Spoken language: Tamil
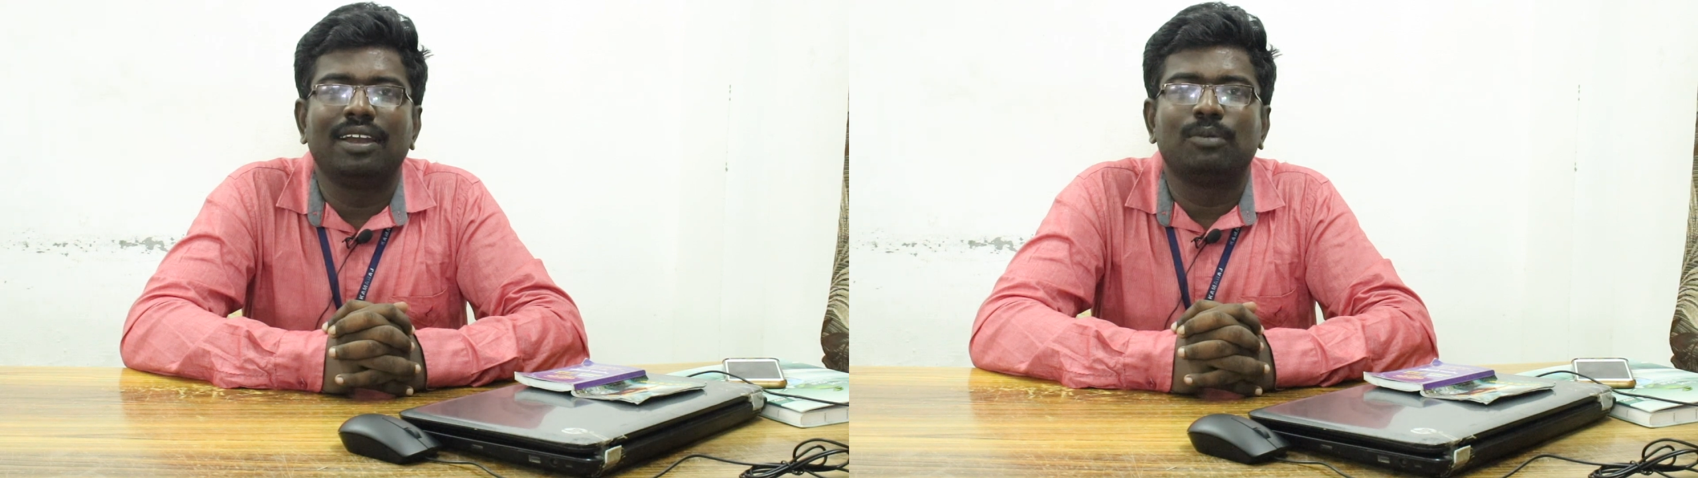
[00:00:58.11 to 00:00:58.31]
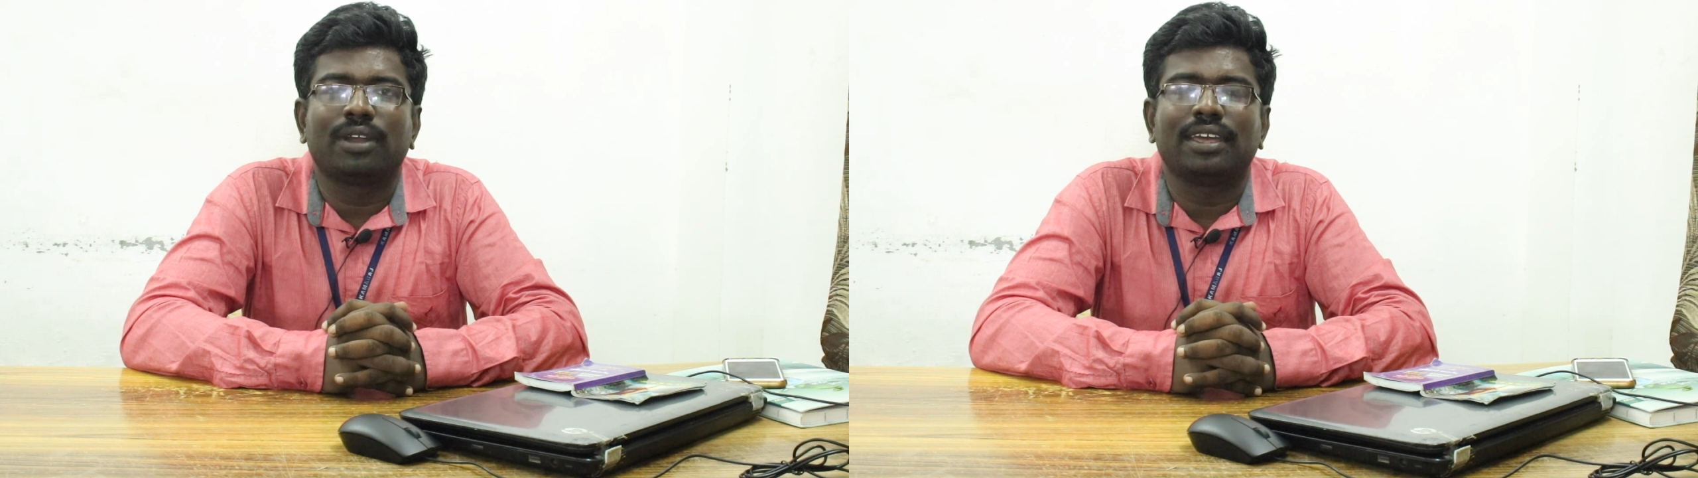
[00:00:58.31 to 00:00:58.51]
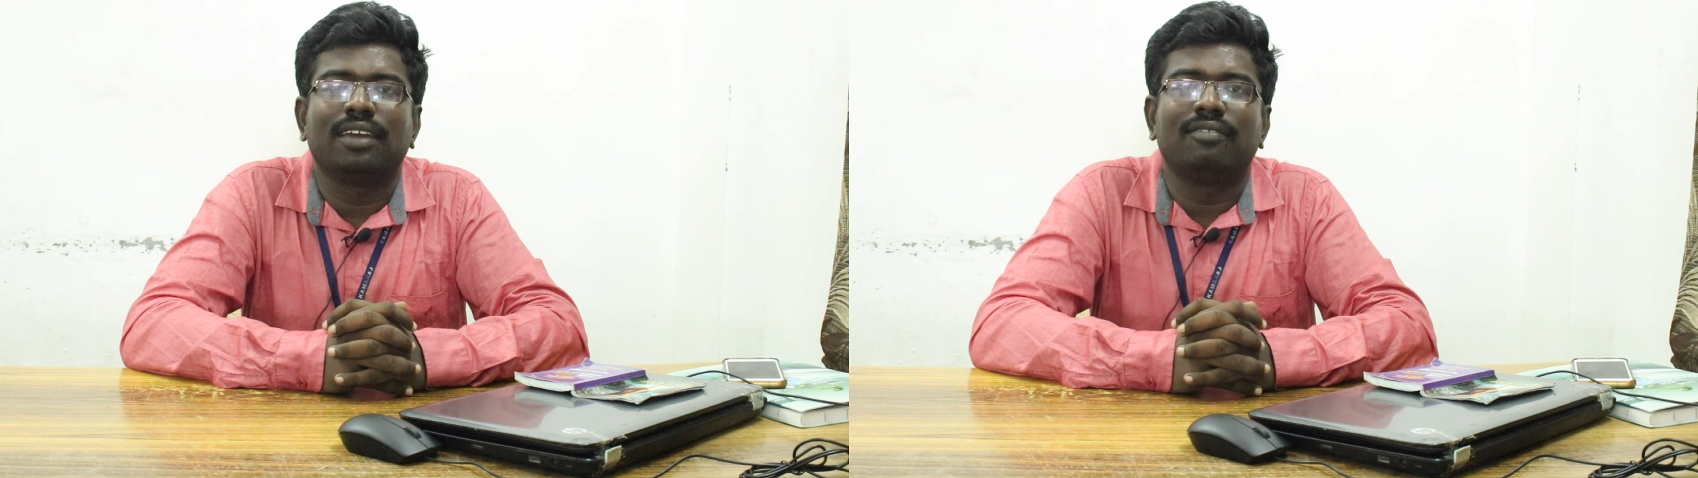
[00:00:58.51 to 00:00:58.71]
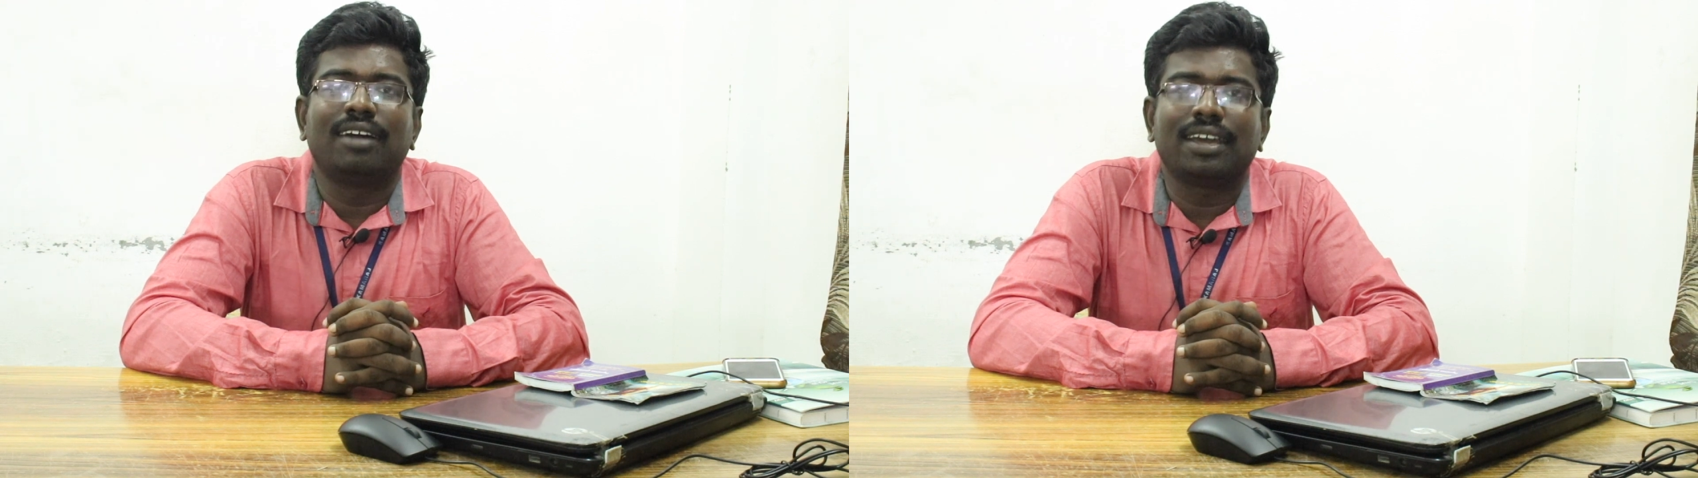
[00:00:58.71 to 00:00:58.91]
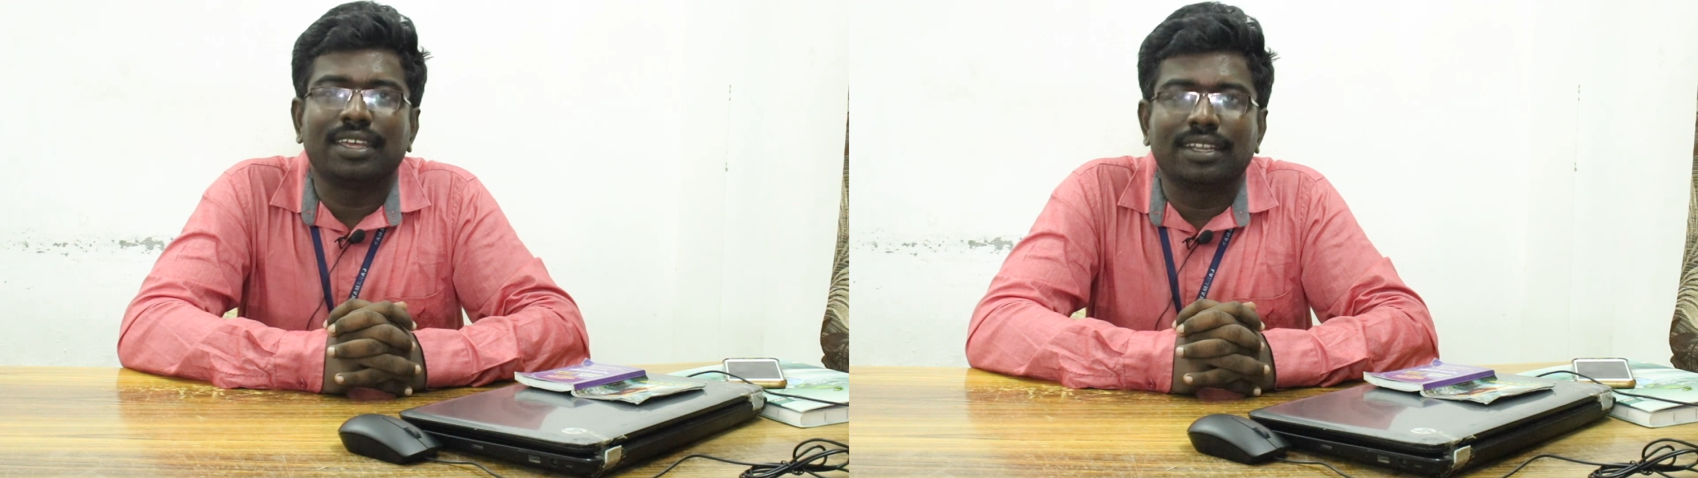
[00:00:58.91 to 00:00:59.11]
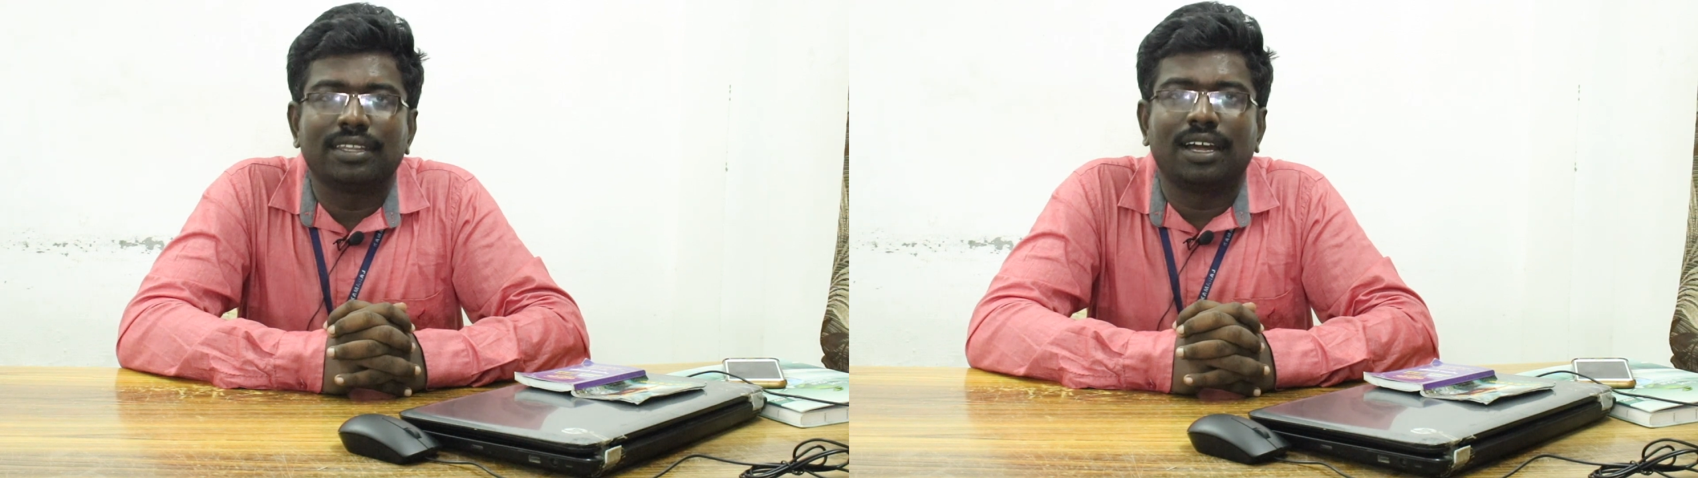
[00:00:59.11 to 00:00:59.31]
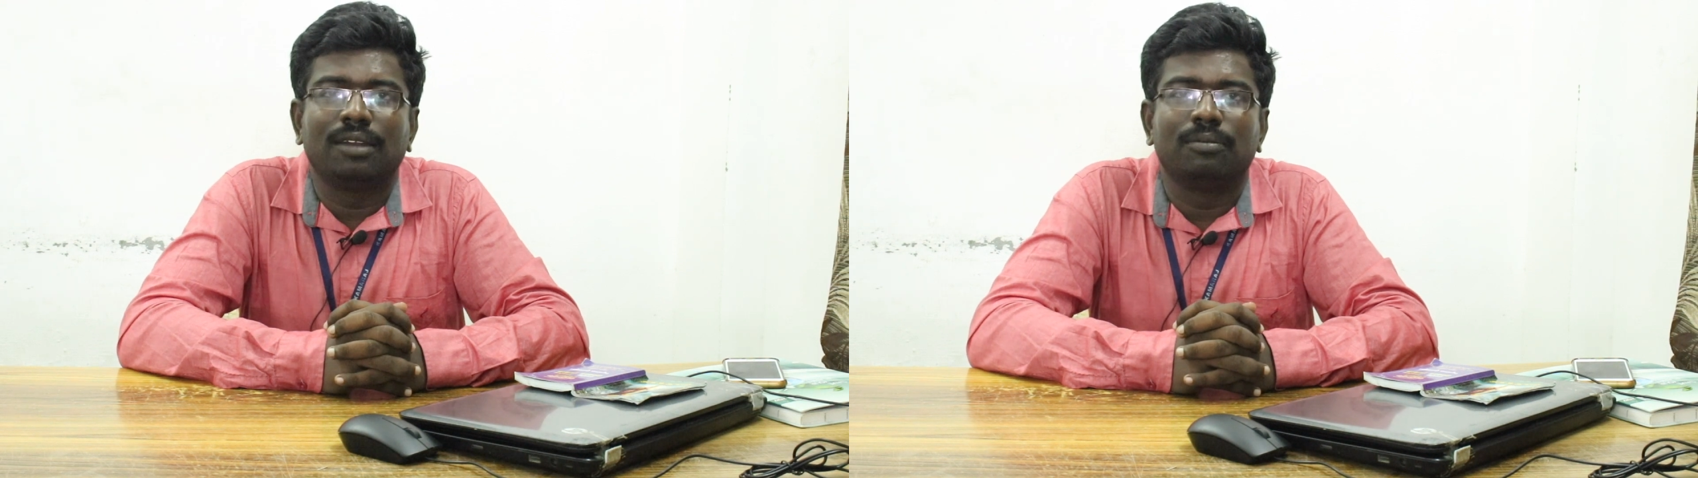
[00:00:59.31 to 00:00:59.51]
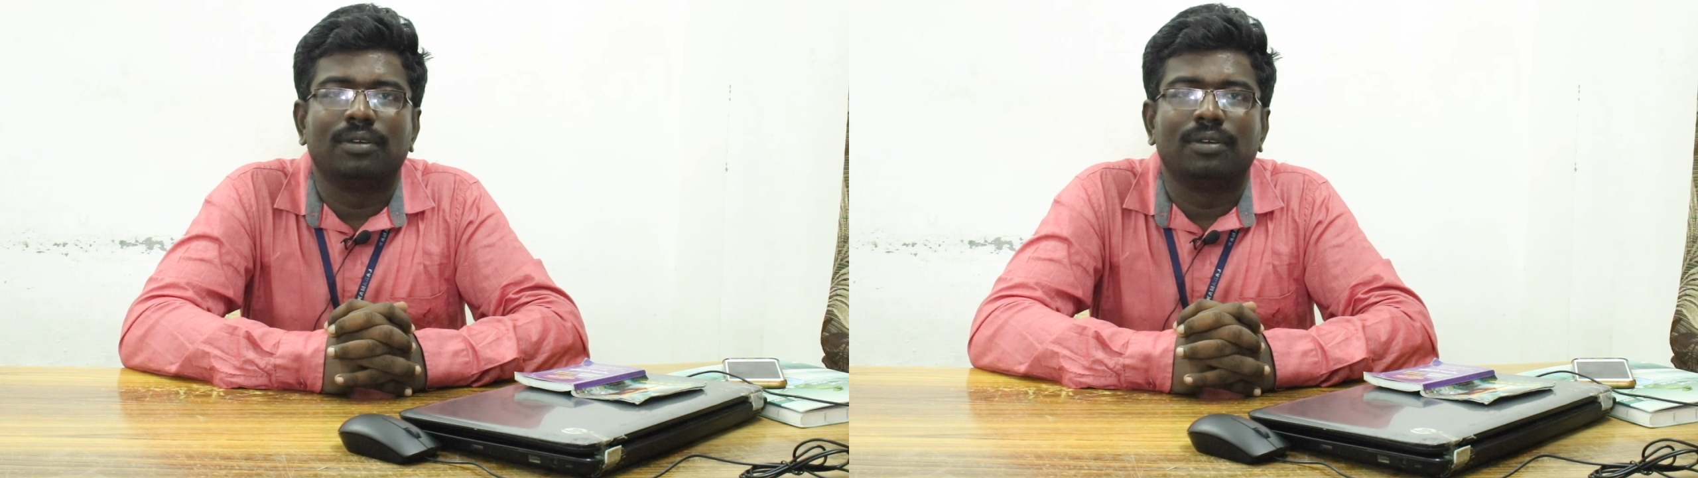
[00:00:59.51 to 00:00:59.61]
முறை எவ்வாறு இருந்தாலும்